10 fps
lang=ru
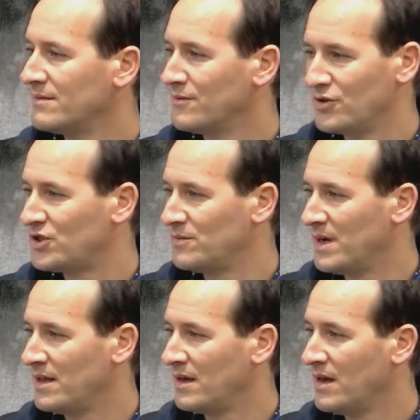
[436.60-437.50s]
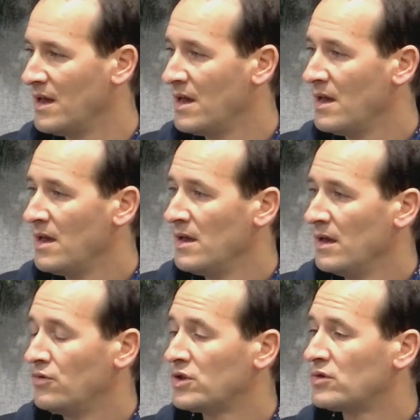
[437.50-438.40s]
очень мало.
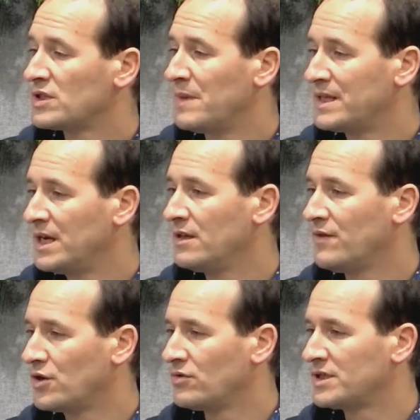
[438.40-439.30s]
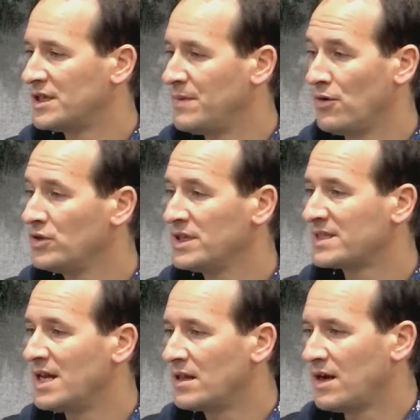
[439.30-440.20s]
И вот он смотрел вокруг себя, он не
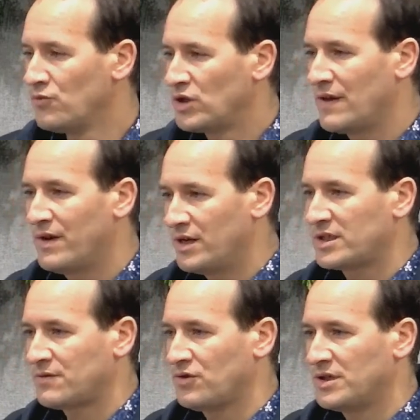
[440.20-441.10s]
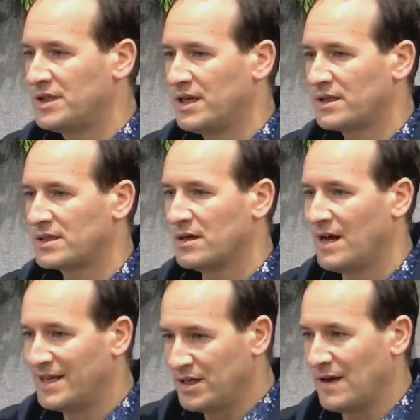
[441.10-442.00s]
знал, кому доверить свое сердце.
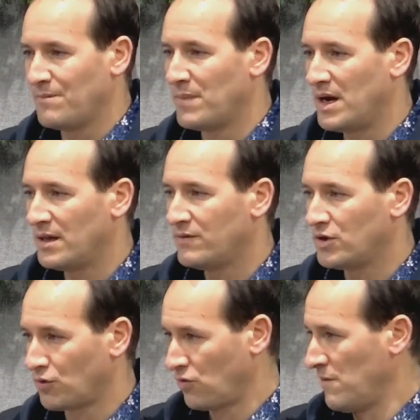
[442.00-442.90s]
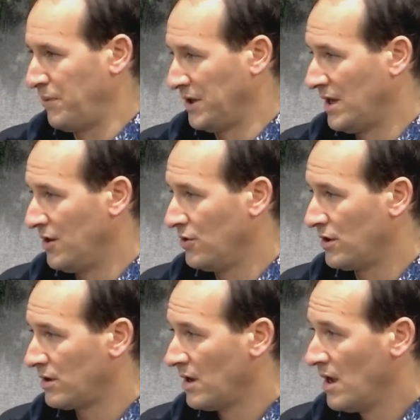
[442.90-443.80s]
Один обманывает, другой
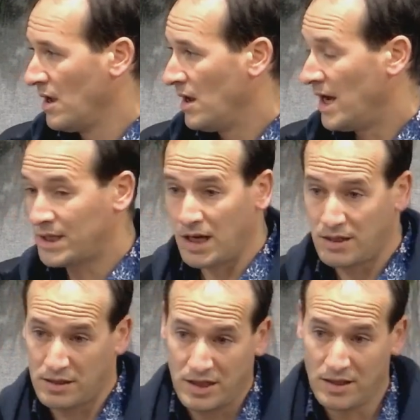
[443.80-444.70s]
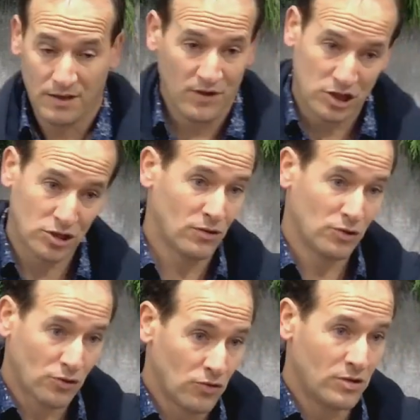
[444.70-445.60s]
предает, а третий делает вид, что он
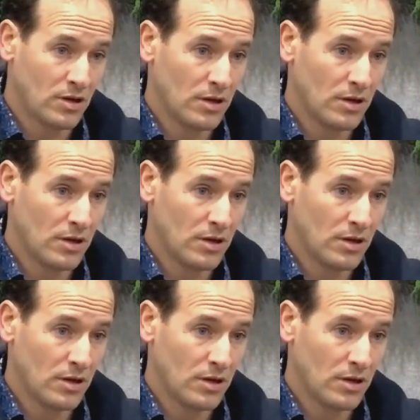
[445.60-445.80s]
друг,